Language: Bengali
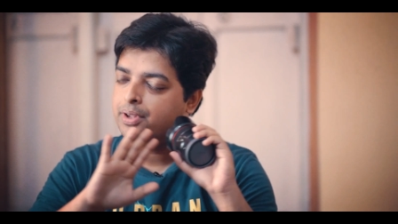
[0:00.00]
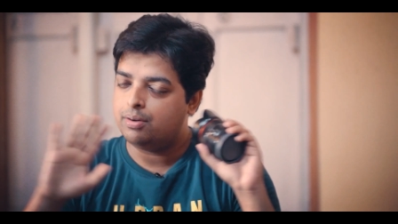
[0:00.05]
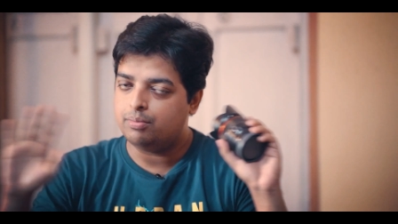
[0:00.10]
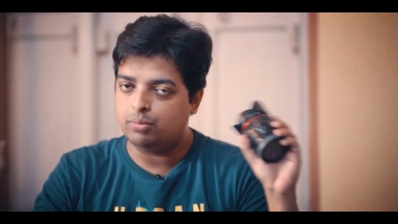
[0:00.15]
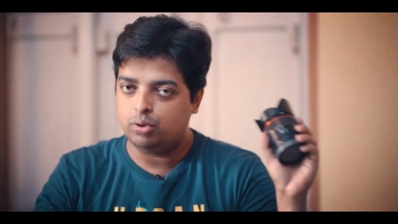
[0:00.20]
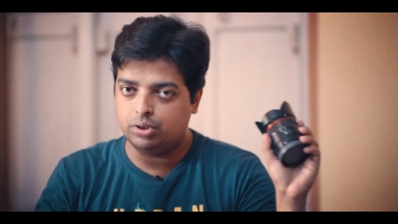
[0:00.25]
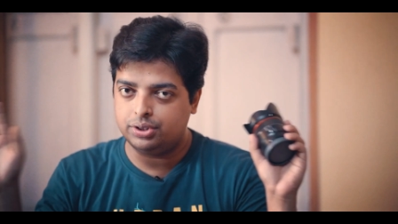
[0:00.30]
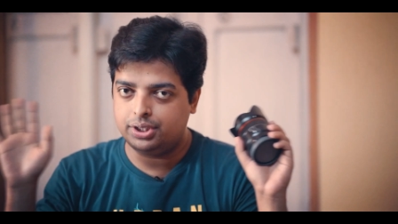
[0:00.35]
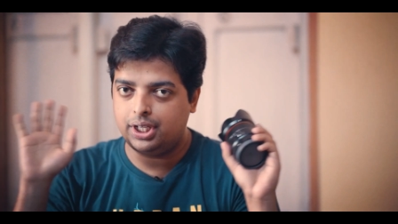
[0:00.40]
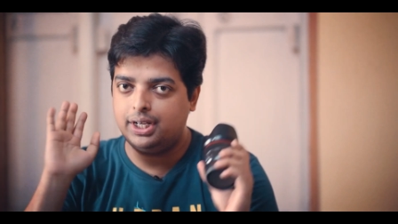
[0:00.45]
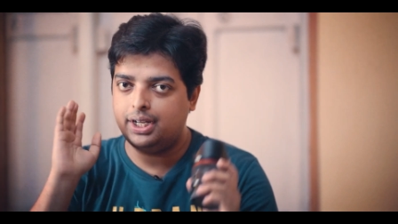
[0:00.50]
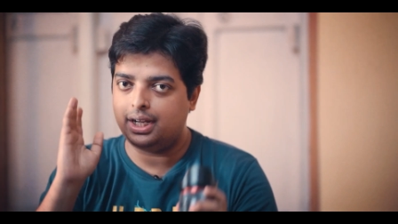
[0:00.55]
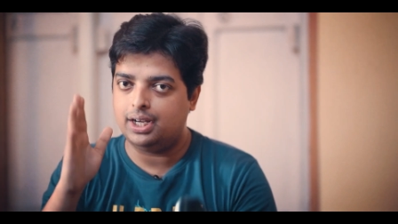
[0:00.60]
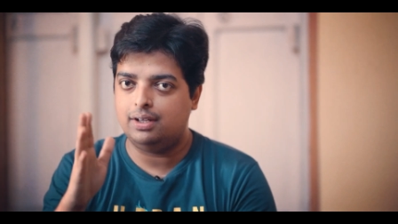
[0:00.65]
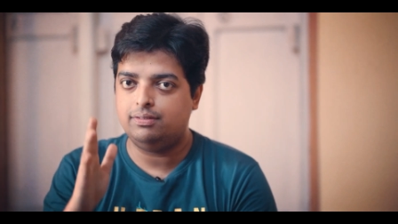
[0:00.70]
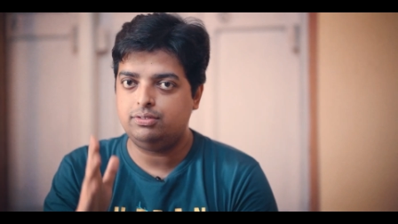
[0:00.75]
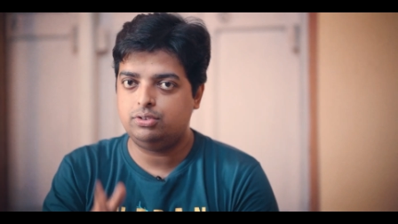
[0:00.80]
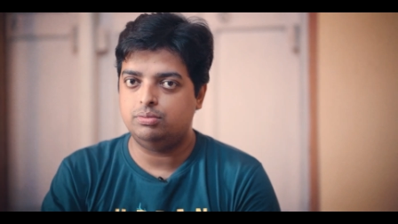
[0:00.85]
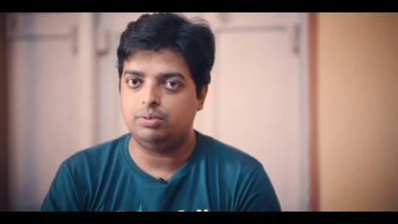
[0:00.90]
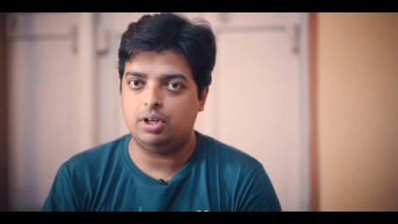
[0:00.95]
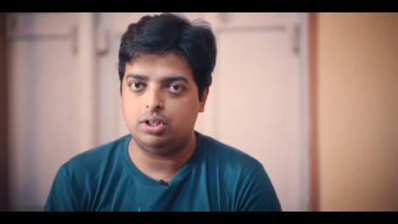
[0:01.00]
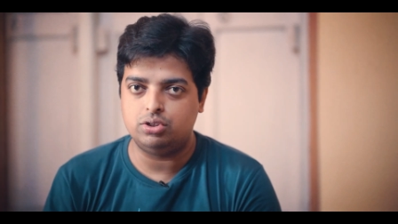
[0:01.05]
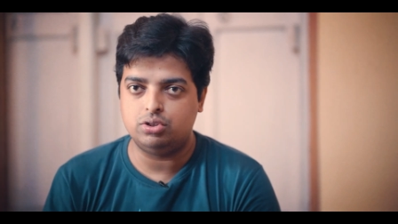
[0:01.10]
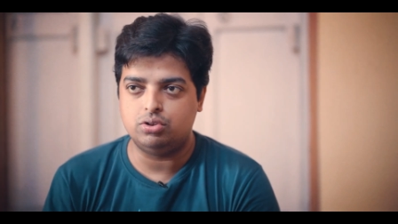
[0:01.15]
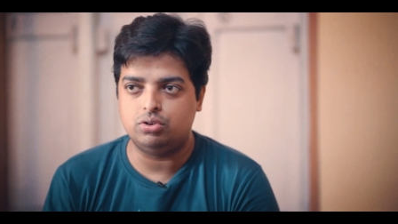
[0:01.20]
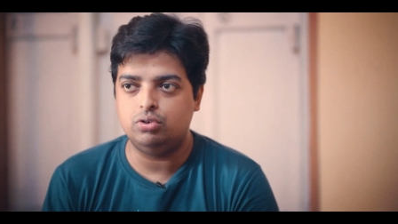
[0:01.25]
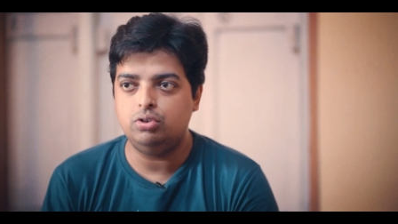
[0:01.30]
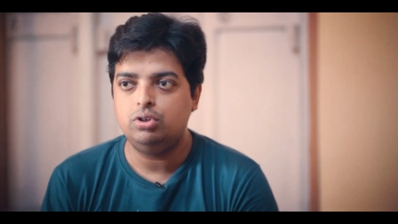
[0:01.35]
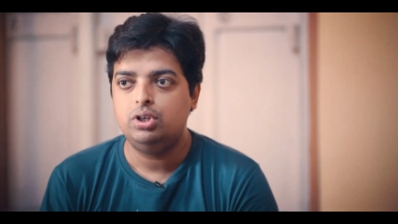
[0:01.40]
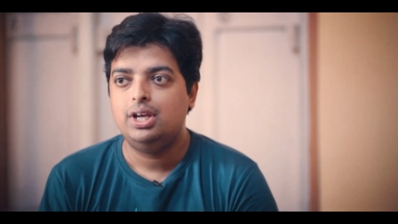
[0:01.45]
মোর দ্যান এনাফ তোমার
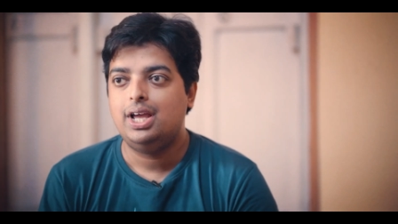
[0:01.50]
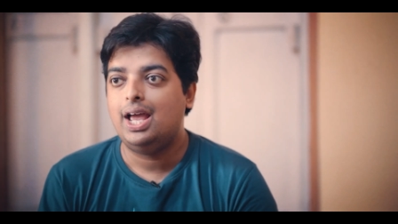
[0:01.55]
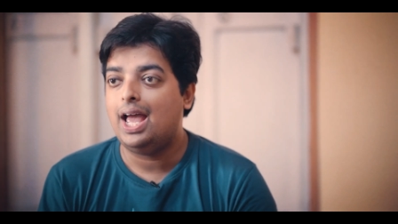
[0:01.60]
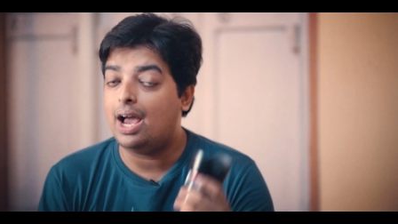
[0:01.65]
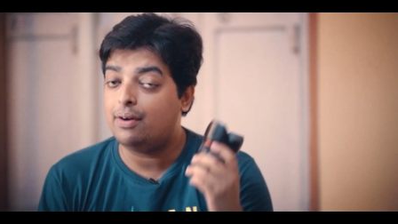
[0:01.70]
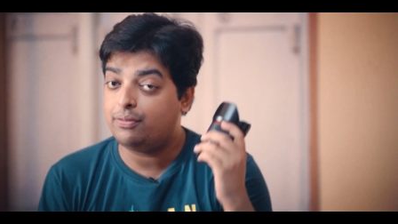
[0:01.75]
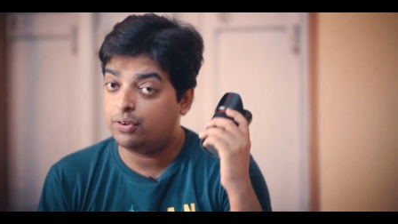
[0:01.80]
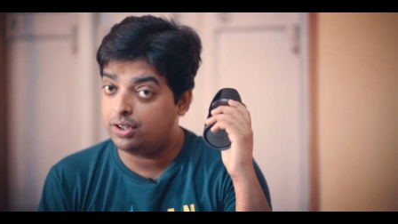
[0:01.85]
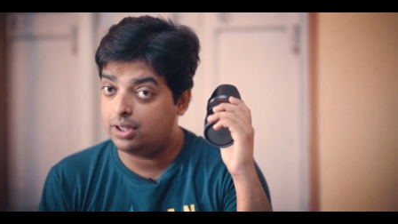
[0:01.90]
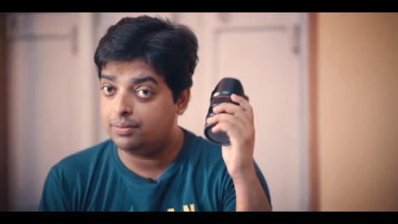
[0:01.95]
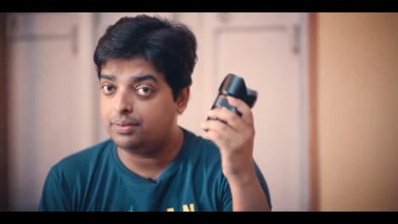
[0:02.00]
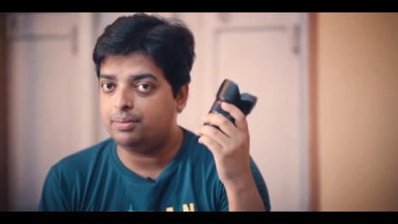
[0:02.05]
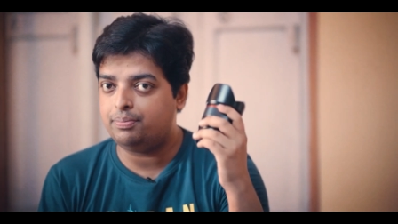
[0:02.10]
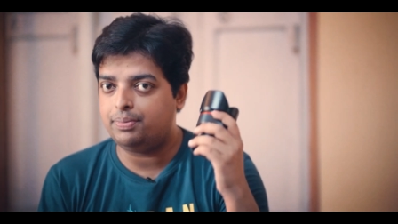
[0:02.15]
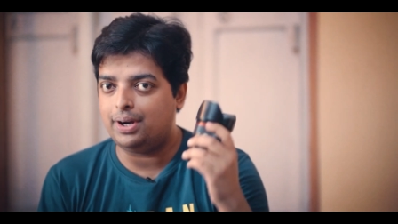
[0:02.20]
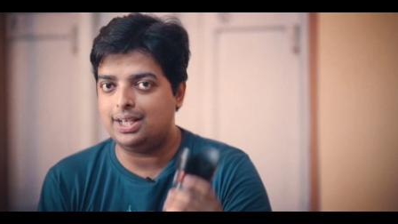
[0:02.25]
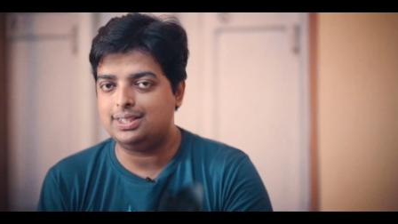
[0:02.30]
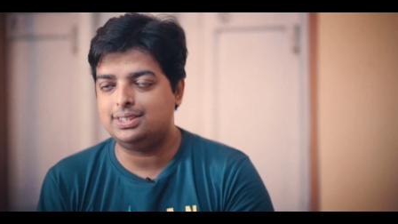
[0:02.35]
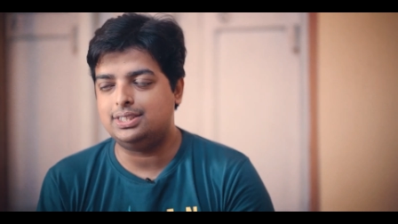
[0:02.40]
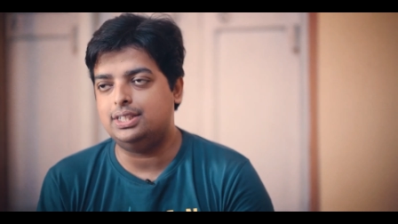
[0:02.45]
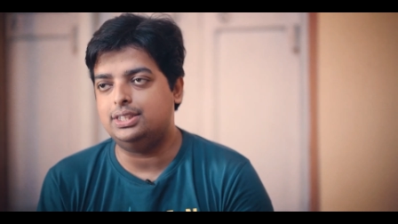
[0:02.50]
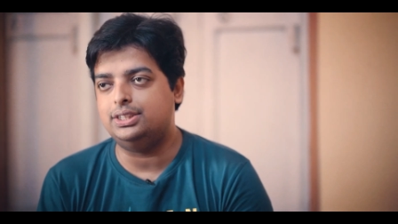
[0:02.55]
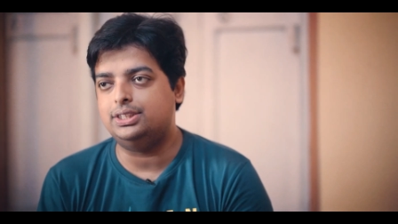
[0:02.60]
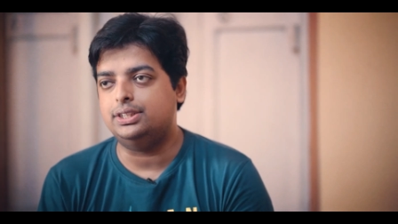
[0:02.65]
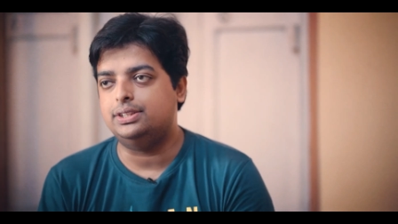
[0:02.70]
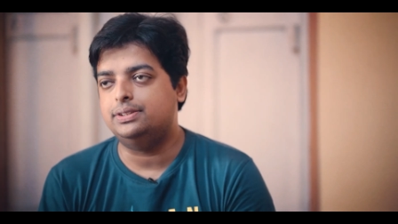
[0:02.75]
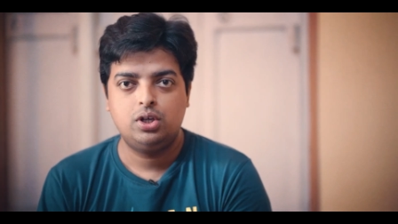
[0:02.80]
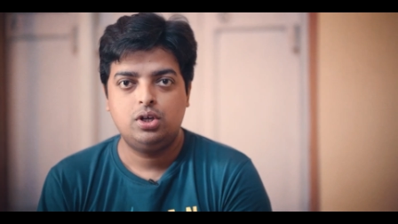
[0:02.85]
জন্য অ্যাফোর্ডেবল প্রাইস রেঞ্জে